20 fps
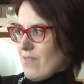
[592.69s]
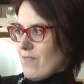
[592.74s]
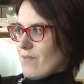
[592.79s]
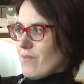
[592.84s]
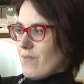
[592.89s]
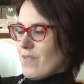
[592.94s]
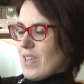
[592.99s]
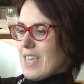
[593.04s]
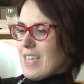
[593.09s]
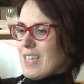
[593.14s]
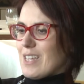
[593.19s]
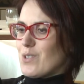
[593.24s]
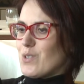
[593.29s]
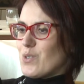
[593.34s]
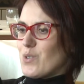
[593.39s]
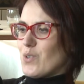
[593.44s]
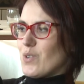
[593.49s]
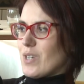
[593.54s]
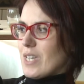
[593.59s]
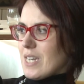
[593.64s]

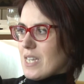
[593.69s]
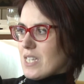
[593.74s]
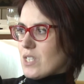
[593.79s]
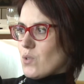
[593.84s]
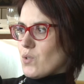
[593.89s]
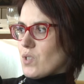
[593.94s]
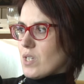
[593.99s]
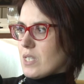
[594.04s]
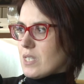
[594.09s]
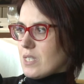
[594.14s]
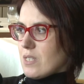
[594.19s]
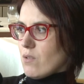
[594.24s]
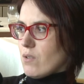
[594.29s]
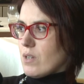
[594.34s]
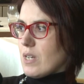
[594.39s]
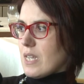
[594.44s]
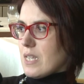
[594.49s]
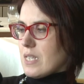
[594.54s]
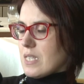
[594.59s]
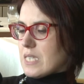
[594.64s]
vengono in
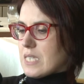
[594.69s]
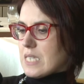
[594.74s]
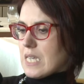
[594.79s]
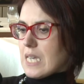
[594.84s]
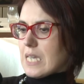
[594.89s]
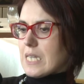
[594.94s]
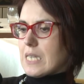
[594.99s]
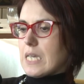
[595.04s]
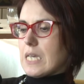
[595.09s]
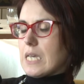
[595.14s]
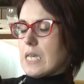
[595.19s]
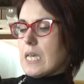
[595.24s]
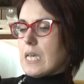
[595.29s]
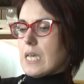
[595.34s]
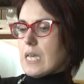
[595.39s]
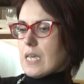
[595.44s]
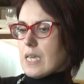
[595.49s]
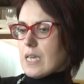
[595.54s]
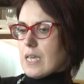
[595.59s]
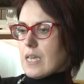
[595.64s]
associazione, in sede
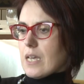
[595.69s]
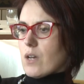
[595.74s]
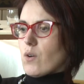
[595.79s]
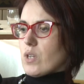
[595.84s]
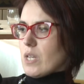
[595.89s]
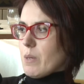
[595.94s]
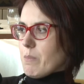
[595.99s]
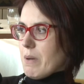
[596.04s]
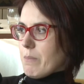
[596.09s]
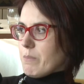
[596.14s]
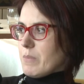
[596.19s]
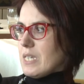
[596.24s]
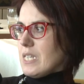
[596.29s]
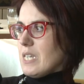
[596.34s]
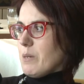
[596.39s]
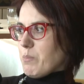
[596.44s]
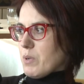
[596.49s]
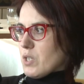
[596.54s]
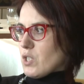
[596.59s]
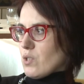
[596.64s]
eh, con i bambini
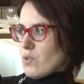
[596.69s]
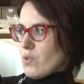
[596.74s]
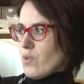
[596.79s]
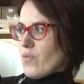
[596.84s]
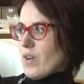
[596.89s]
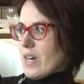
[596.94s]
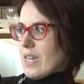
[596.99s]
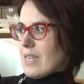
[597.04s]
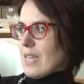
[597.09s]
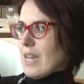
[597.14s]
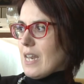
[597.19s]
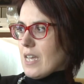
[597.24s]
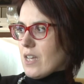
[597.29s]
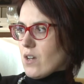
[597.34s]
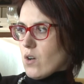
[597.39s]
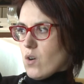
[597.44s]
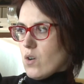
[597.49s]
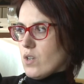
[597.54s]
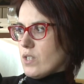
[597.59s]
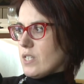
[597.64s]
e possono fare delle
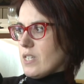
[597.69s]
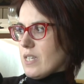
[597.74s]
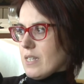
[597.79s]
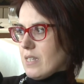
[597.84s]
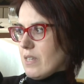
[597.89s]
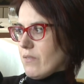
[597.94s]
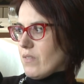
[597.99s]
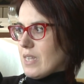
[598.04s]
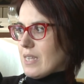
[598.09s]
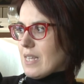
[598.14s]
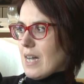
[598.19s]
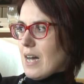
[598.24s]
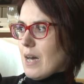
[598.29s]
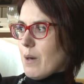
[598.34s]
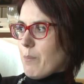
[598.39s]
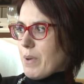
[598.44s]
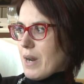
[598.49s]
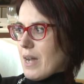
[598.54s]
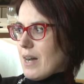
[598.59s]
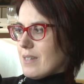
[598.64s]
cose,
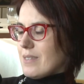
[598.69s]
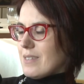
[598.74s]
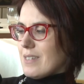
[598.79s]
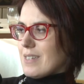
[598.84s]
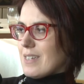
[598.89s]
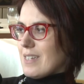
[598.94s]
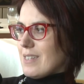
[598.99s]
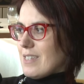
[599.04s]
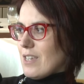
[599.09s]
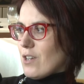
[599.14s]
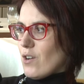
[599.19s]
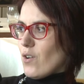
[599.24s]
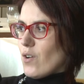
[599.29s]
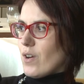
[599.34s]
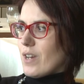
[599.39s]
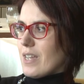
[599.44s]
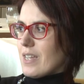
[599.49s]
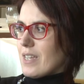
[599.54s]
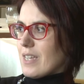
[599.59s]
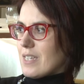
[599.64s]
attività, pratiche,
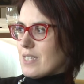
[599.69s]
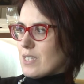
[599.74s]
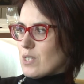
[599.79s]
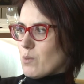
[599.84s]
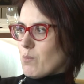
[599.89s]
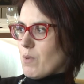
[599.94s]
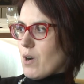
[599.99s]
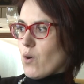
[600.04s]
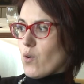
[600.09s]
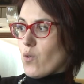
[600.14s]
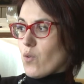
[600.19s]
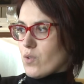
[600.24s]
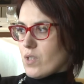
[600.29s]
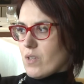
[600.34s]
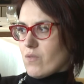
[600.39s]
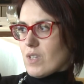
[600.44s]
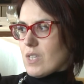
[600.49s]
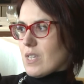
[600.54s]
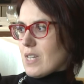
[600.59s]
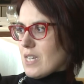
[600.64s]
teoriche, insomma, o
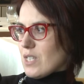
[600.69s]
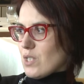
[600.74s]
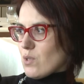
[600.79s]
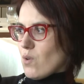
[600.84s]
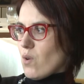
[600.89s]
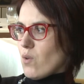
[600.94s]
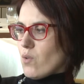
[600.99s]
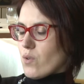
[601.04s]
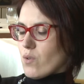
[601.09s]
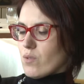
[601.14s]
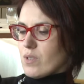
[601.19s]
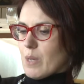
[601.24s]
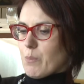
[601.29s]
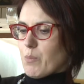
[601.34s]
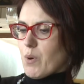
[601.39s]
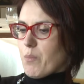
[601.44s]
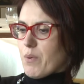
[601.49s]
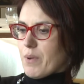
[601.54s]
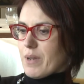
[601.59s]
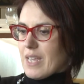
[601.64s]
condividere solo il loro
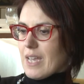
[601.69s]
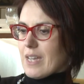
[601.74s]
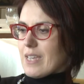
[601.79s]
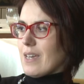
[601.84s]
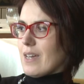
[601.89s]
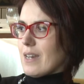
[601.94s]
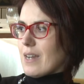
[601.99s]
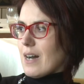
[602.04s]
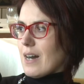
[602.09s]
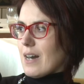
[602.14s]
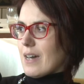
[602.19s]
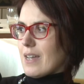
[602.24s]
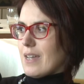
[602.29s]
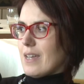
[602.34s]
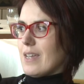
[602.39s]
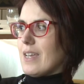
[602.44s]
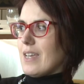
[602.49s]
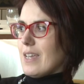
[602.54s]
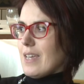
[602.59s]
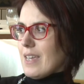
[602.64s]
tempo per
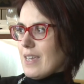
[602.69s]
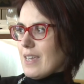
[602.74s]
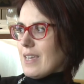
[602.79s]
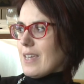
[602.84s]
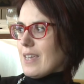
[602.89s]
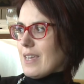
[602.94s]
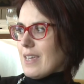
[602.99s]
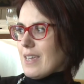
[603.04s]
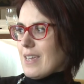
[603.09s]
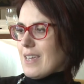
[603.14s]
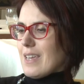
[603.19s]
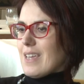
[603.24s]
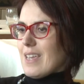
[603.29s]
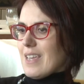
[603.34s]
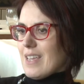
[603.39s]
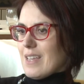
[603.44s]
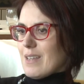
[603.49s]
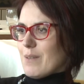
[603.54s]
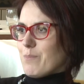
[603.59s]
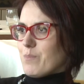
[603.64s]
chiacchierare e,
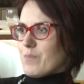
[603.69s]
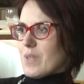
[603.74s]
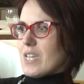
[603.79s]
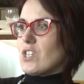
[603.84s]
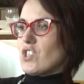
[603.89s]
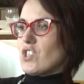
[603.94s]
e, e